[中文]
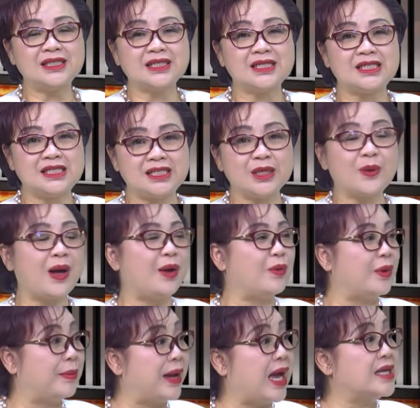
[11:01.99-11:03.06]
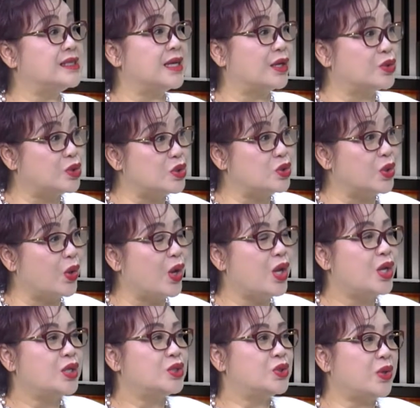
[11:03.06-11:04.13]
个习惯，我们还是要尊重。
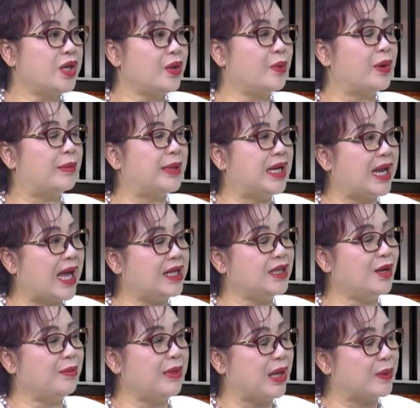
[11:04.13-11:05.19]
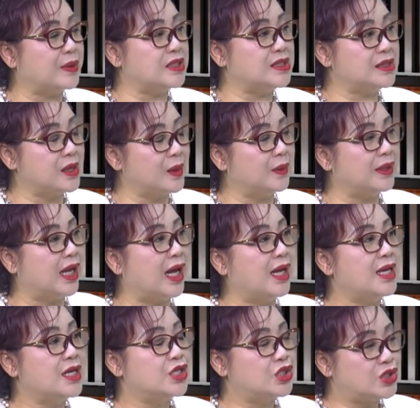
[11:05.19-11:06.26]
所以我们来到美国之后呢，
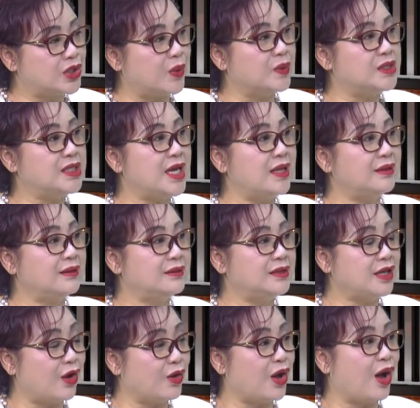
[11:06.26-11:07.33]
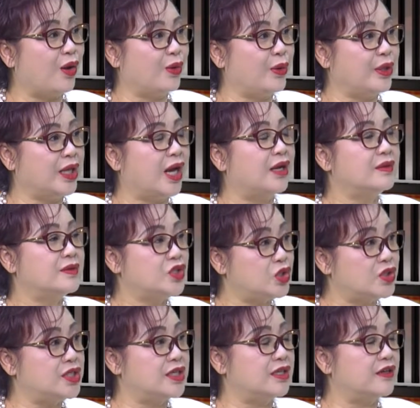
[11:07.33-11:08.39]
首先要考虑的就
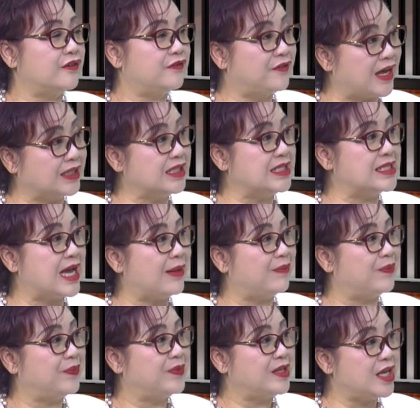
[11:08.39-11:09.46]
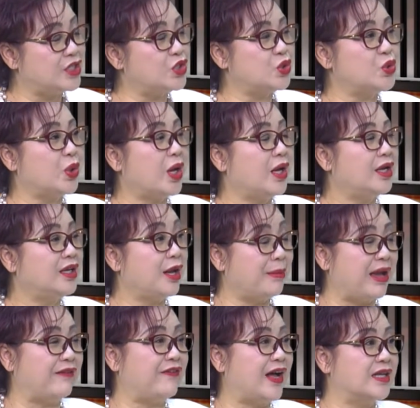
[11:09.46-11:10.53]
是房地产，也就是说要
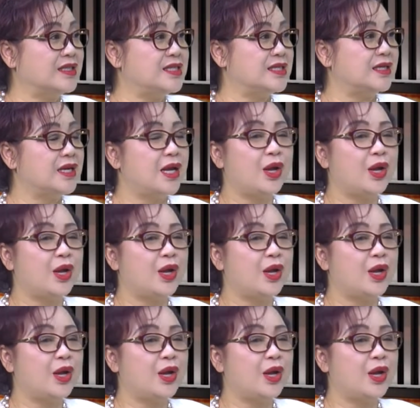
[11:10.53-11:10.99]
买房子。